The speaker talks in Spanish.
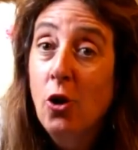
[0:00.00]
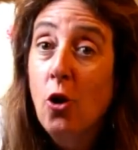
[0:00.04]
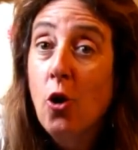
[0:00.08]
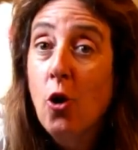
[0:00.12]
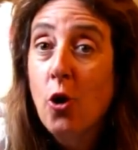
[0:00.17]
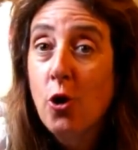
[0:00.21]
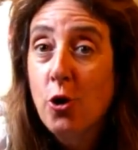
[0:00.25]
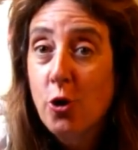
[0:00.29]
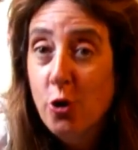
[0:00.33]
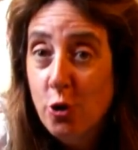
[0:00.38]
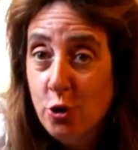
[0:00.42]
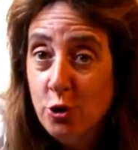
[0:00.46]

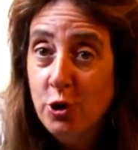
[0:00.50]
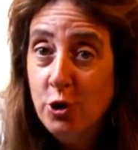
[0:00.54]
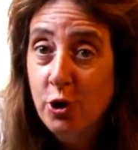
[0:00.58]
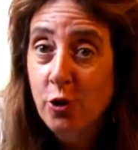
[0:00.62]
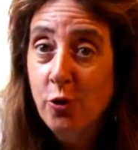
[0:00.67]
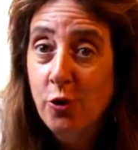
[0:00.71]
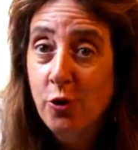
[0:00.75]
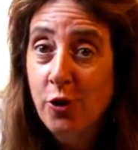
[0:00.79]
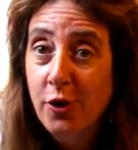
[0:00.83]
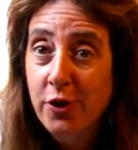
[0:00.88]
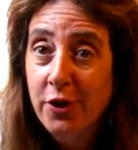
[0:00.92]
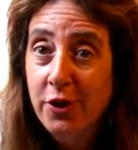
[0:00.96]
O no se
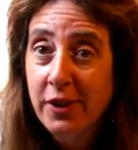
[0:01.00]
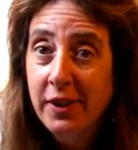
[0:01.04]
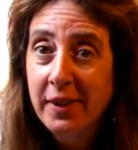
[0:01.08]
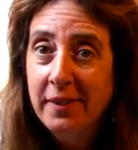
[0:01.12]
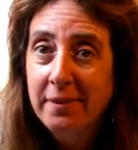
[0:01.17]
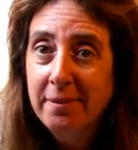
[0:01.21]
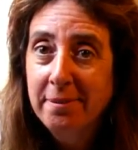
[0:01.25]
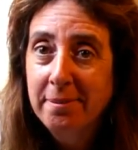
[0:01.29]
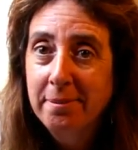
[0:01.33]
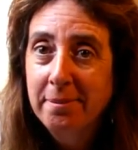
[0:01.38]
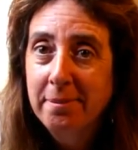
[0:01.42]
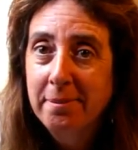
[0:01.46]

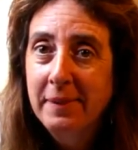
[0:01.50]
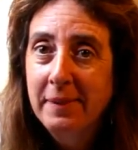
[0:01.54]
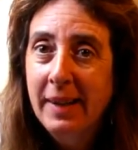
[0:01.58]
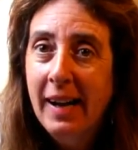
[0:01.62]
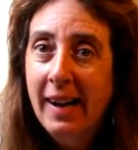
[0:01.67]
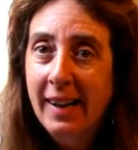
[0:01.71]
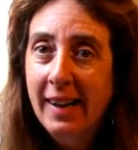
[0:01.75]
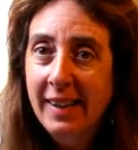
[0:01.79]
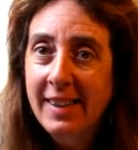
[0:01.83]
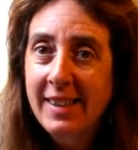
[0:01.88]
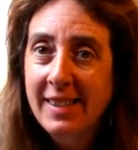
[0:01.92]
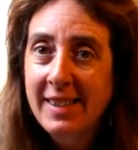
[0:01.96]
conocen.
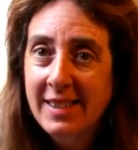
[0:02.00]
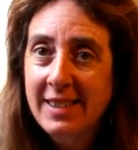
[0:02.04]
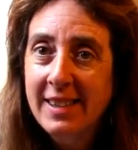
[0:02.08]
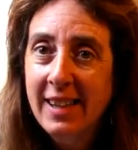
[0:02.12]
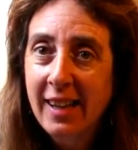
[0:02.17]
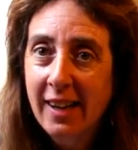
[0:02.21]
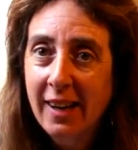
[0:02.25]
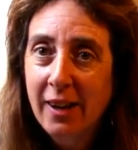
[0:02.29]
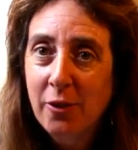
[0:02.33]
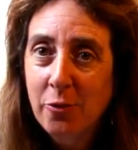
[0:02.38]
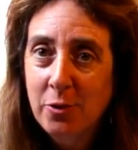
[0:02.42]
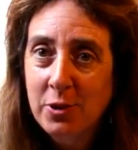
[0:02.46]
Ahí
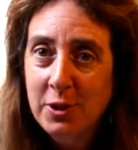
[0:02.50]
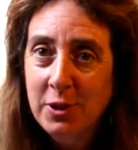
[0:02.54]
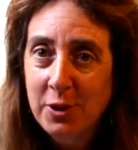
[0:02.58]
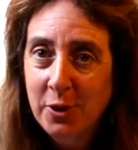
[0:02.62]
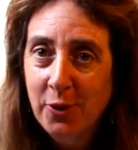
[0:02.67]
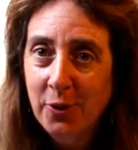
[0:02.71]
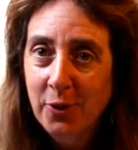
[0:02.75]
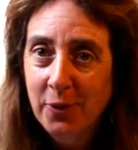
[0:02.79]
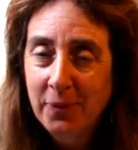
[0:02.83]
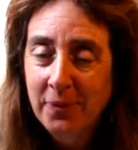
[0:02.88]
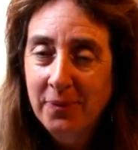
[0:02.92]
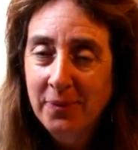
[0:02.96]
está la
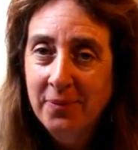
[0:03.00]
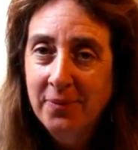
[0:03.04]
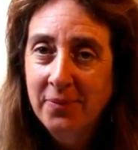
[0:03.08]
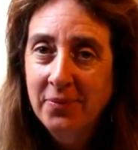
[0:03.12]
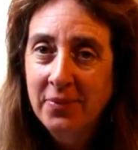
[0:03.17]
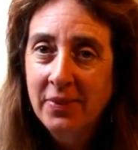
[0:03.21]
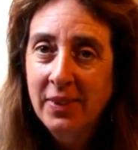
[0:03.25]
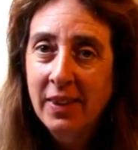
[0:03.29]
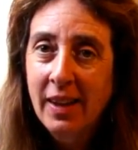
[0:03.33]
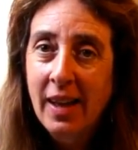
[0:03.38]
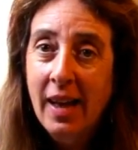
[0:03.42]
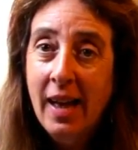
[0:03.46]
cuestión.
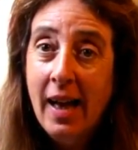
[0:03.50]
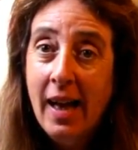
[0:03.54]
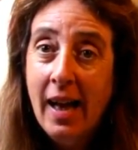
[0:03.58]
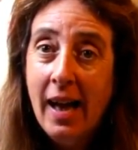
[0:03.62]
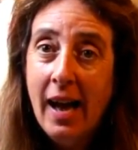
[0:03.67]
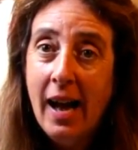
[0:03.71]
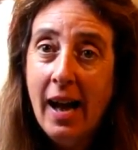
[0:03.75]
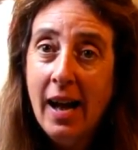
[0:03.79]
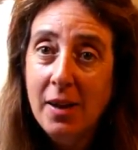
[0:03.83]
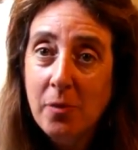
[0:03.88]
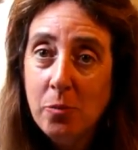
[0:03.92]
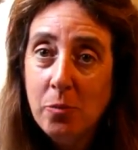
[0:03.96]

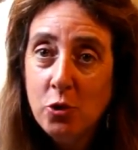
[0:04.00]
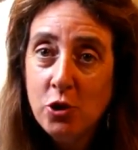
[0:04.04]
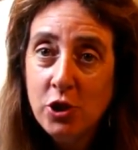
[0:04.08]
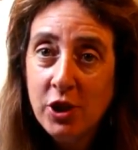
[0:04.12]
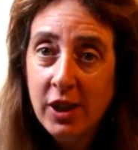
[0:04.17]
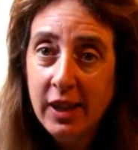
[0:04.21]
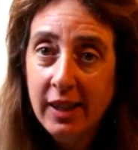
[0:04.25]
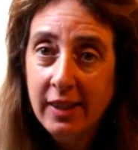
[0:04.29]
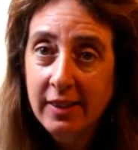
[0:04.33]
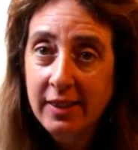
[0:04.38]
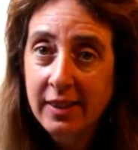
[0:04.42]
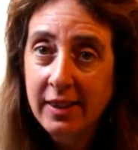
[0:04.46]
Hay
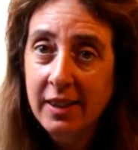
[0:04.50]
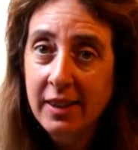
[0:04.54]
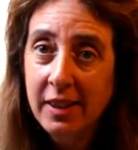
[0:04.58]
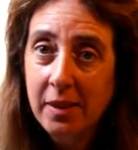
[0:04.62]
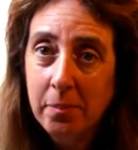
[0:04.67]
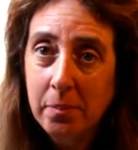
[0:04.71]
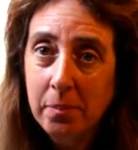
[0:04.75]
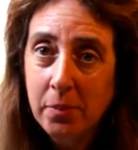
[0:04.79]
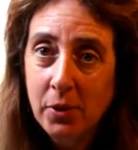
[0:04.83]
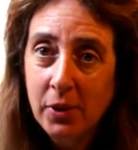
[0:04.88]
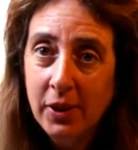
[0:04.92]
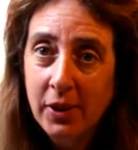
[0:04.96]
mucha gente
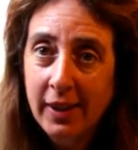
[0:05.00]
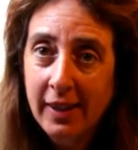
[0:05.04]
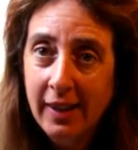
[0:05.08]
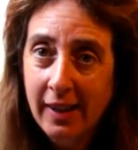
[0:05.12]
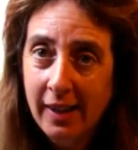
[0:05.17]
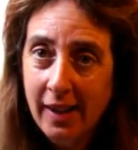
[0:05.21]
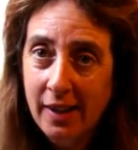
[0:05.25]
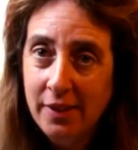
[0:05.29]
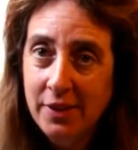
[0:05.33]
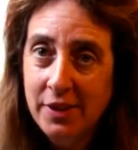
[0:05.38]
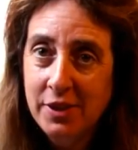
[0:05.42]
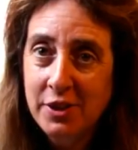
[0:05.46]
que pone
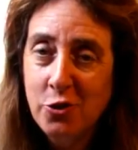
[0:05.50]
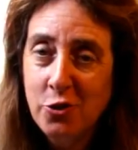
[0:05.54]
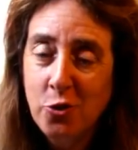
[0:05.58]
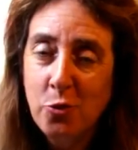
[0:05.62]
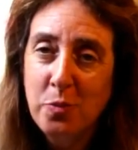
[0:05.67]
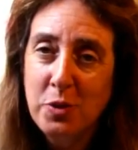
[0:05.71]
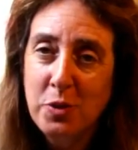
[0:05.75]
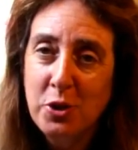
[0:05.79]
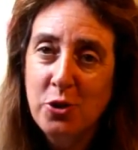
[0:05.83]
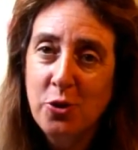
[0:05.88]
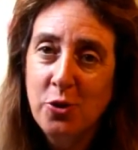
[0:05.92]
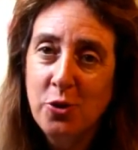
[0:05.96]
enlaces
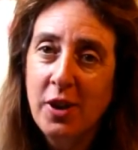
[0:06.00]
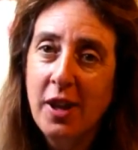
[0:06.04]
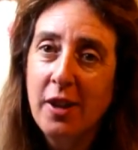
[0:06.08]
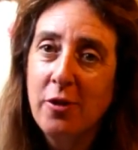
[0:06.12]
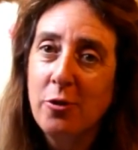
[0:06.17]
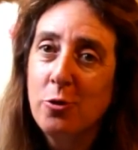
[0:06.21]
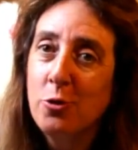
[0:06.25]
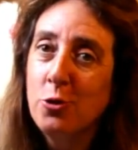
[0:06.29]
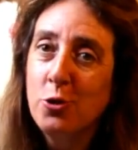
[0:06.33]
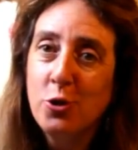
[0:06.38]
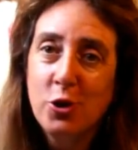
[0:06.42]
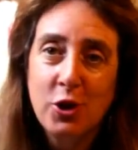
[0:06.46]

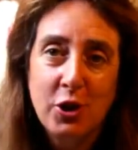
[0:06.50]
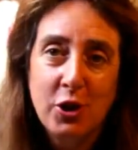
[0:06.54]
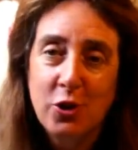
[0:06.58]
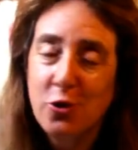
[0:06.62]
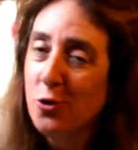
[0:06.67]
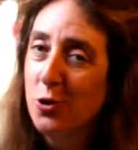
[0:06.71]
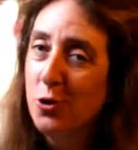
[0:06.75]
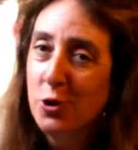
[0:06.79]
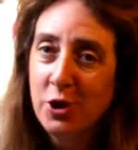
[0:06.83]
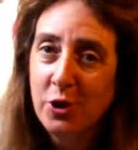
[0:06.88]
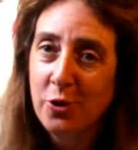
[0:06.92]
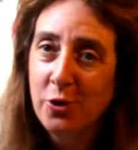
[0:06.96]
comisionados y
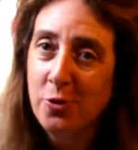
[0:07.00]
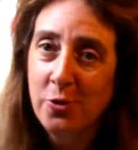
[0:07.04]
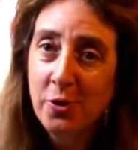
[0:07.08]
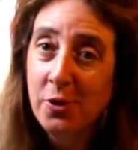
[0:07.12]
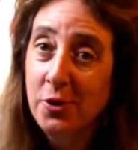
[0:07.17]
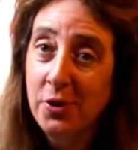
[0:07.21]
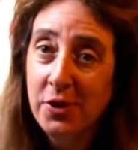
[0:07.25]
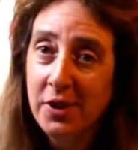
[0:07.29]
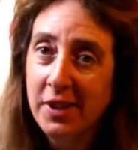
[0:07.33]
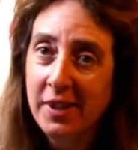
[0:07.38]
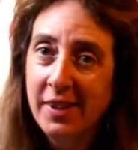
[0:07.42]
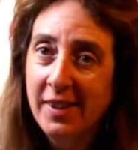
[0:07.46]
no se
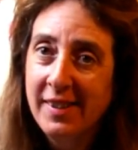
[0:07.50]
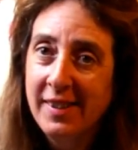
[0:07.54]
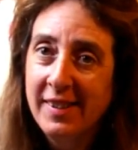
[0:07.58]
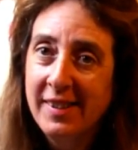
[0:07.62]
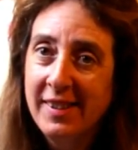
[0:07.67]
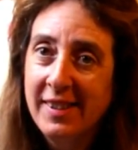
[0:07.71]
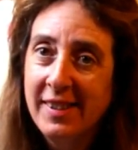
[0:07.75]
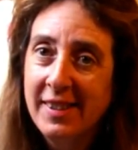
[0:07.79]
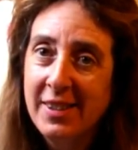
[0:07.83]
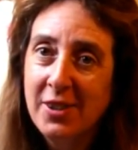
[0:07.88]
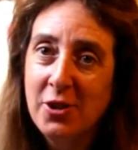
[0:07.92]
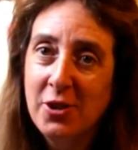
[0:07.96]
conocen.
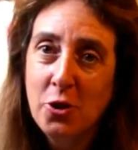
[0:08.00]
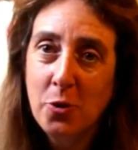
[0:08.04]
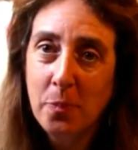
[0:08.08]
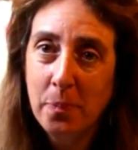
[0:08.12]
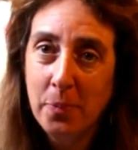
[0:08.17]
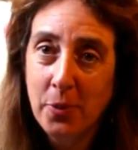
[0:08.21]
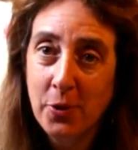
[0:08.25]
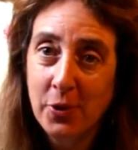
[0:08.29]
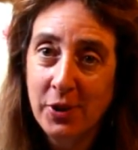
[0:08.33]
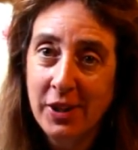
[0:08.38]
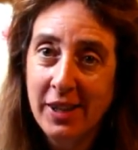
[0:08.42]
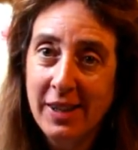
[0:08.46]
No
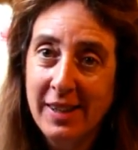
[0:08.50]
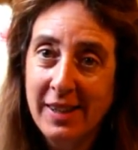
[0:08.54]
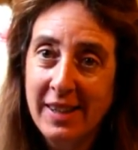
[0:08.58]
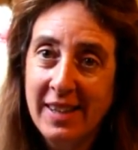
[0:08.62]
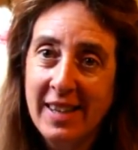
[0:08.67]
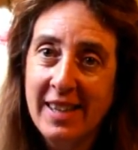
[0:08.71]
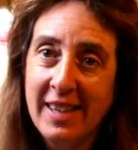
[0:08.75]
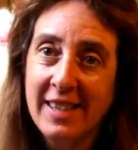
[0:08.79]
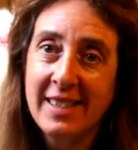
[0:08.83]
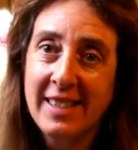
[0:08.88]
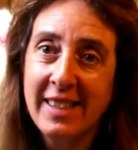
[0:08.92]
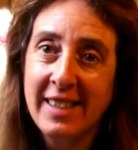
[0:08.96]
pone
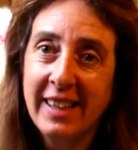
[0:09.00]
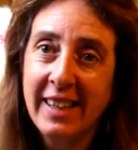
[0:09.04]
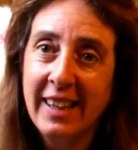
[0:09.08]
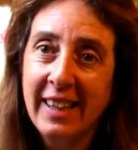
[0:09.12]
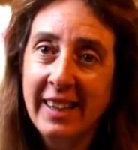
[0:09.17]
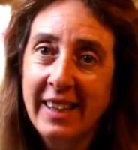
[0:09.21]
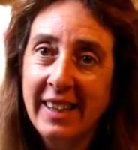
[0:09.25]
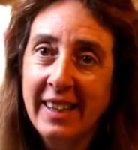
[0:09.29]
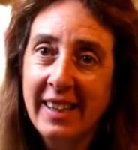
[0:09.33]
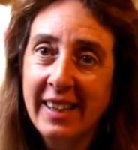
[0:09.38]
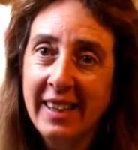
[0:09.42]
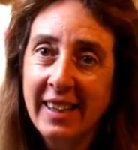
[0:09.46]
ni ese
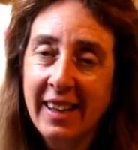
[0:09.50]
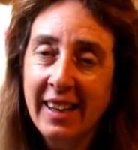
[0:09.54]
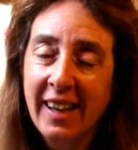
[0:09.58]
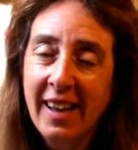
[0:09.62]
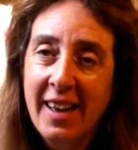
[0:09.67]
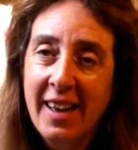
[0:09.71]
clic,